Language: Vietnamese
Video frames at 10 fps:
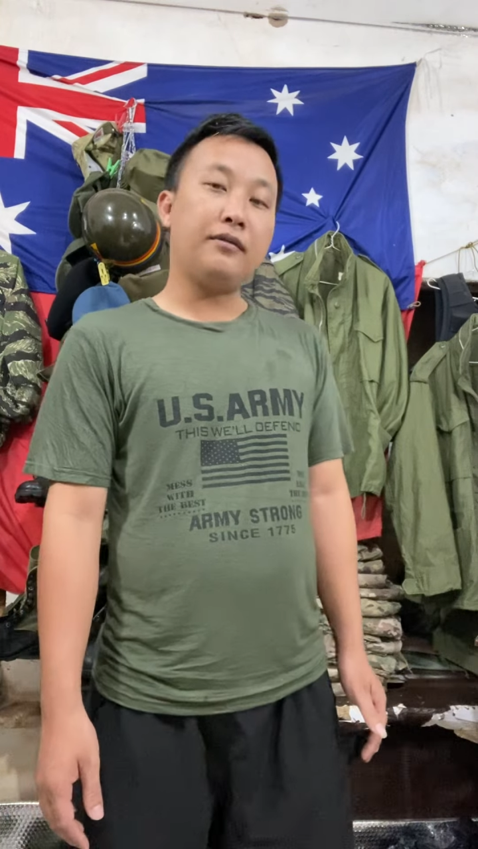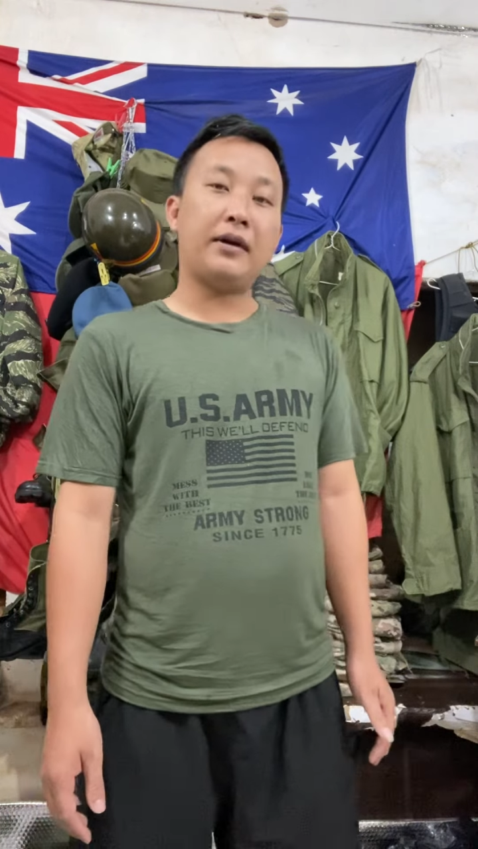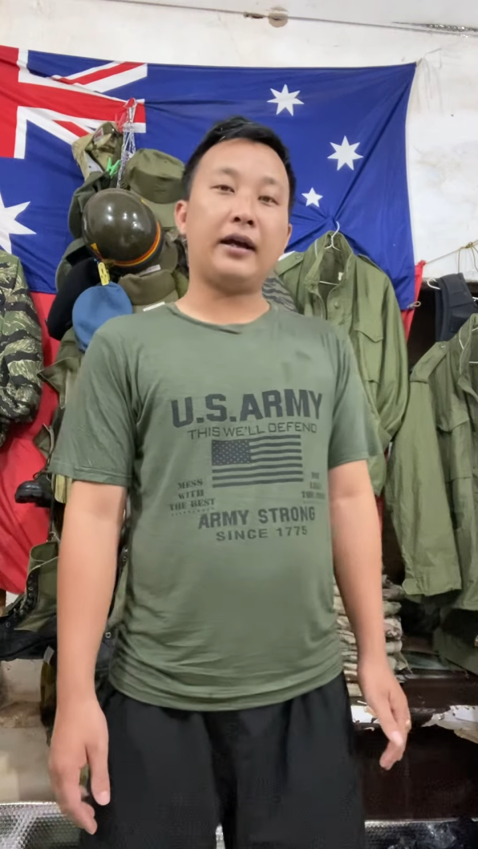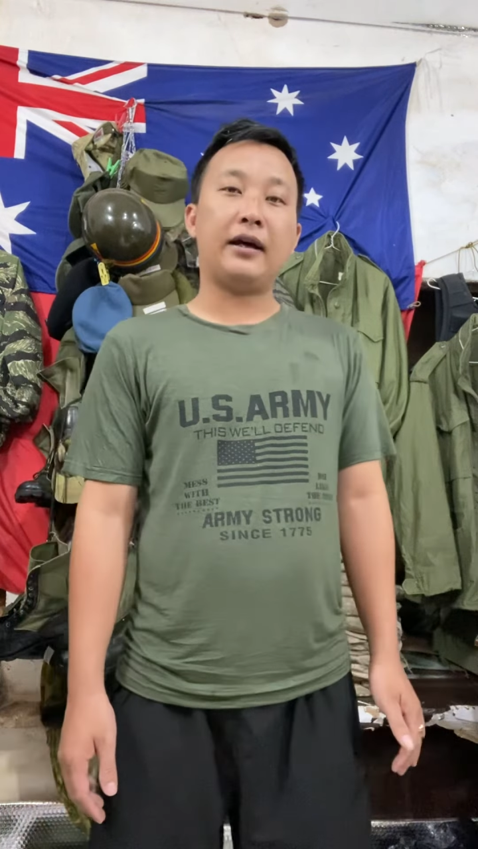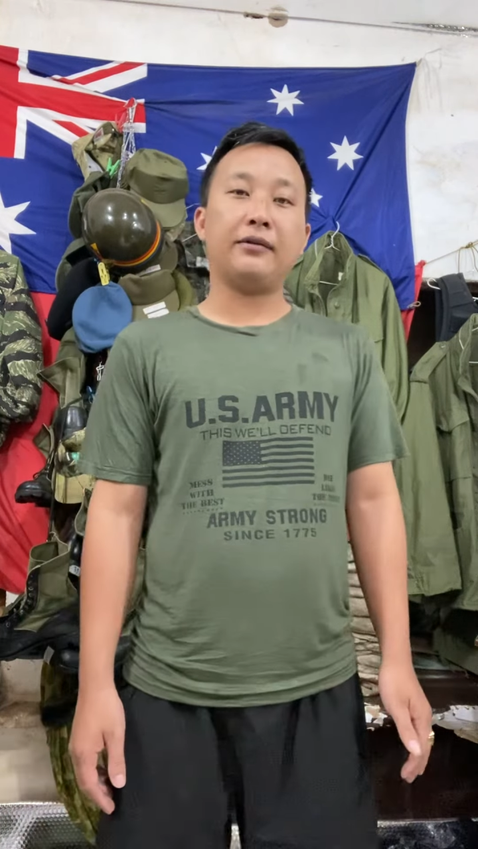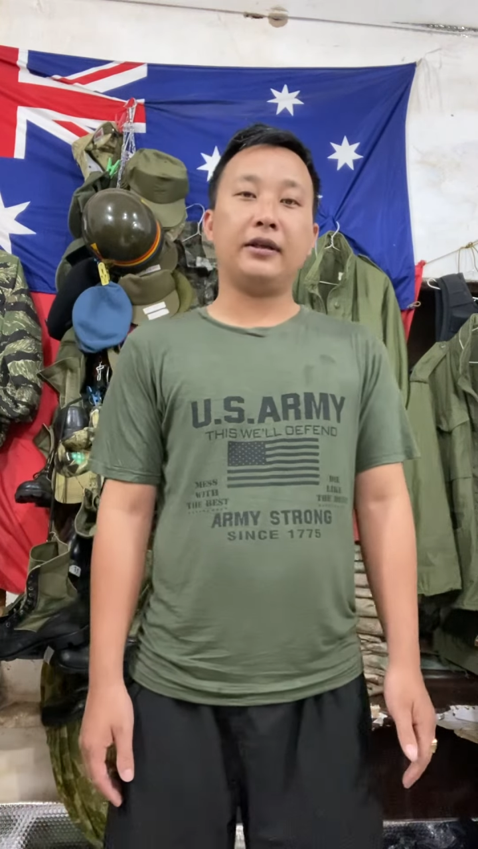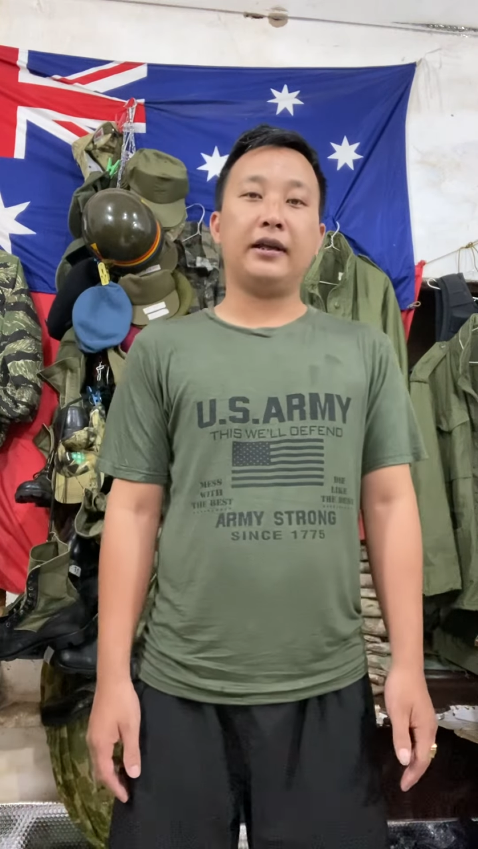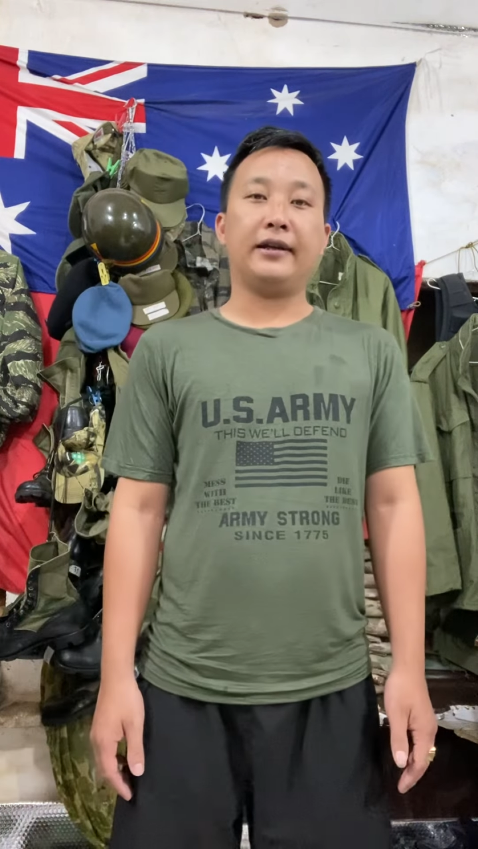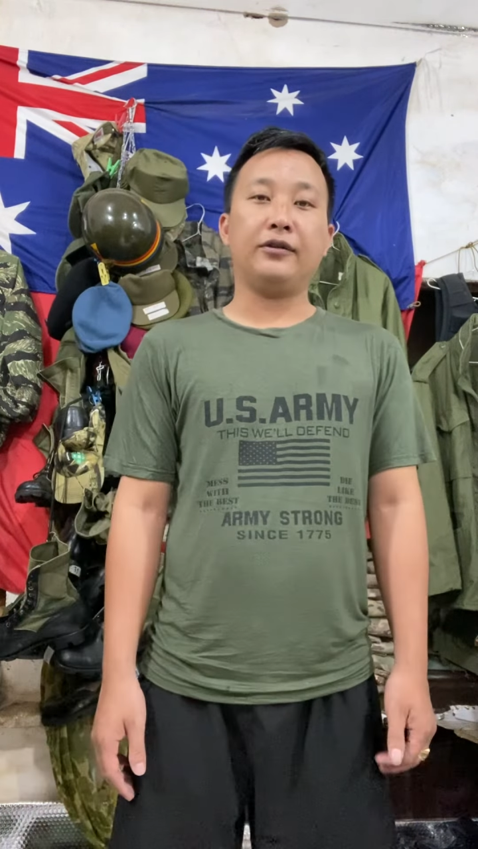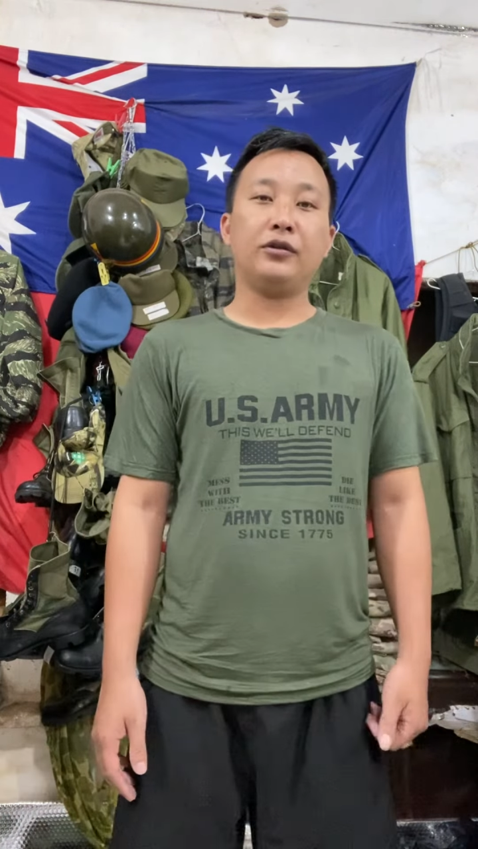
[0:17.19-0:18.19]
mã nào thì
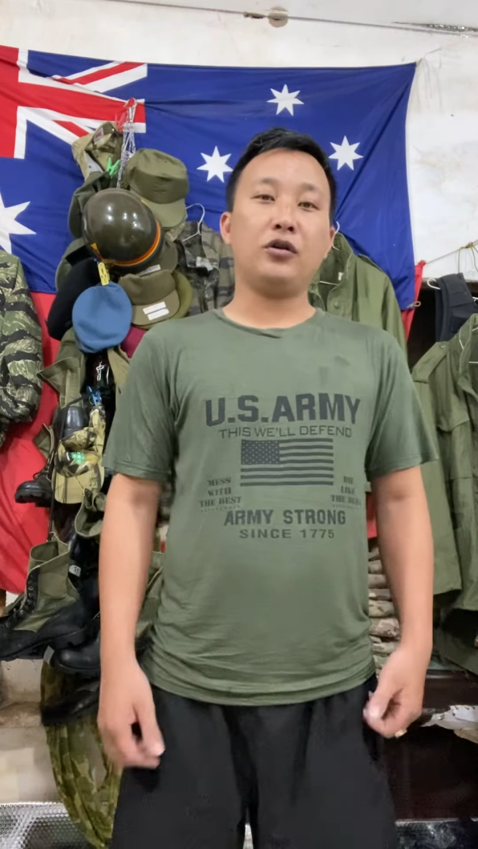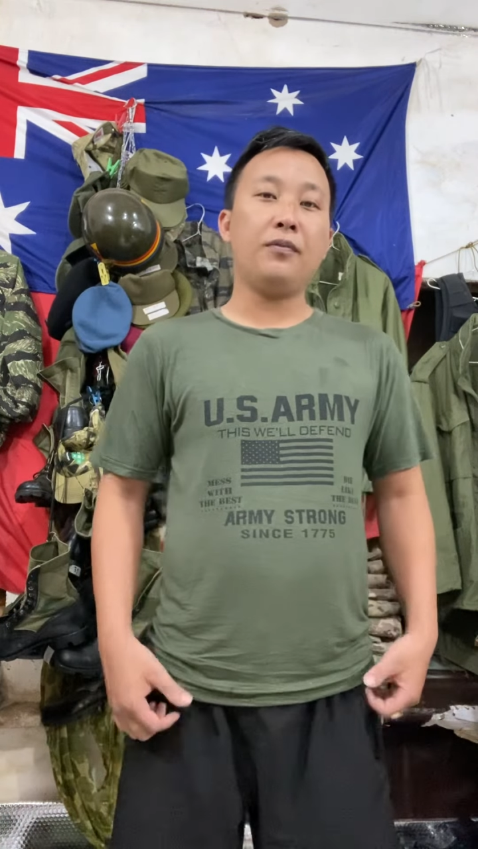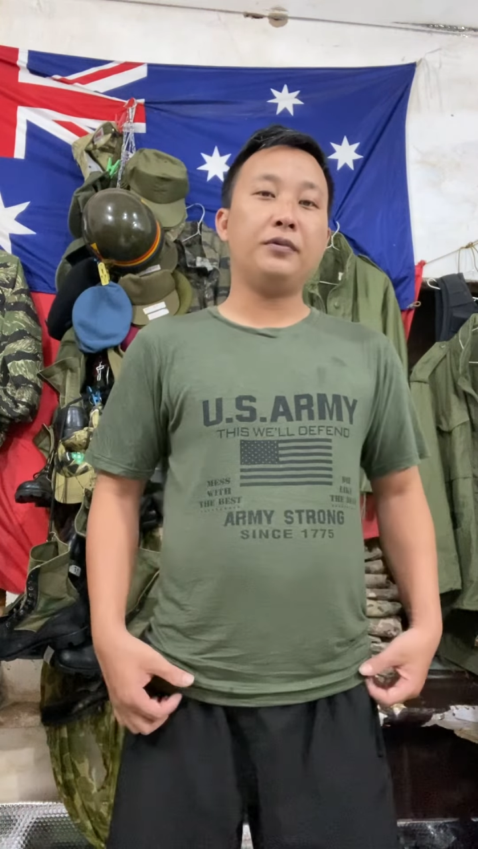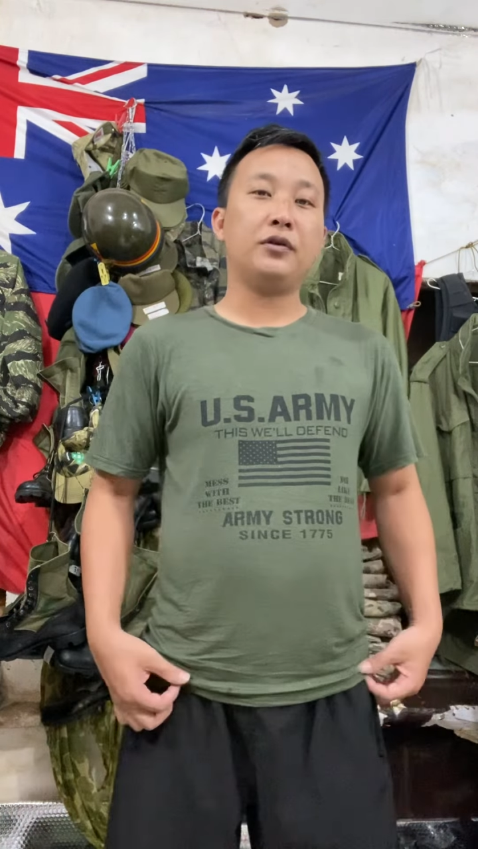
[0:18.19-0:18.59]
điền cho shop,